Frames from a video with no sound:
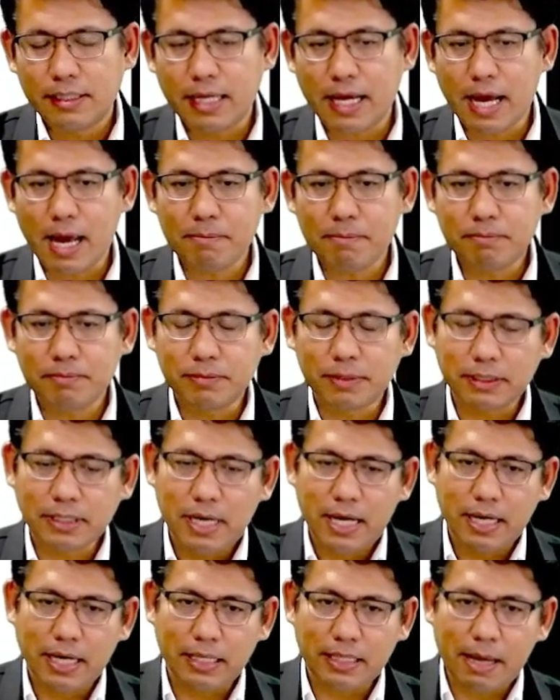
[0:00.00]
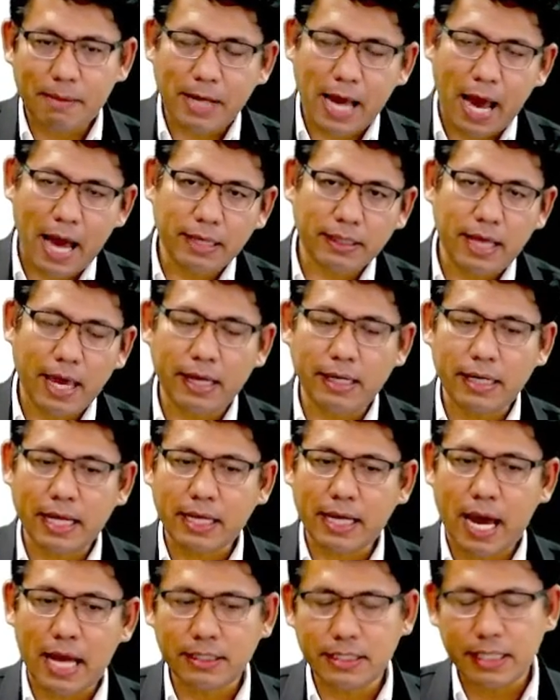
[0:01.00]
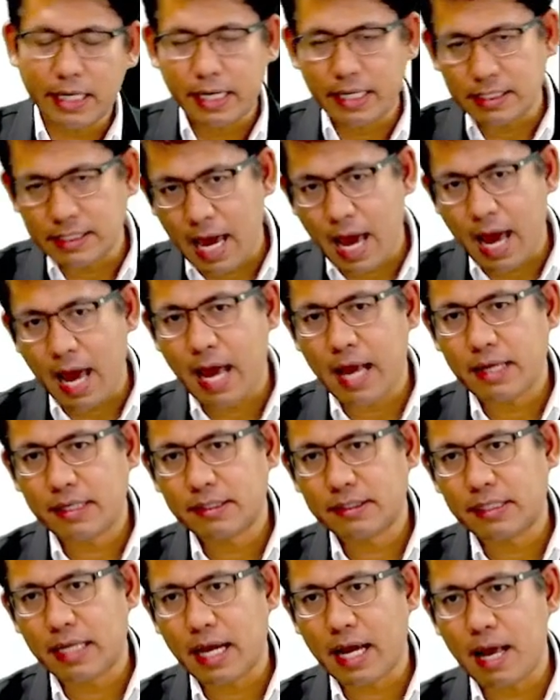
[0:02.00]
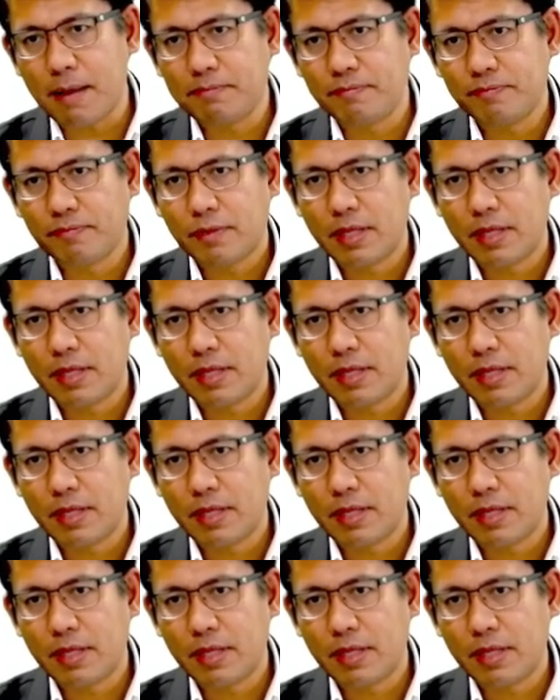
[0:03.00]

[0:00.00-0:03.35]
นะครับกระทำการแทนในการเจรจานะครับ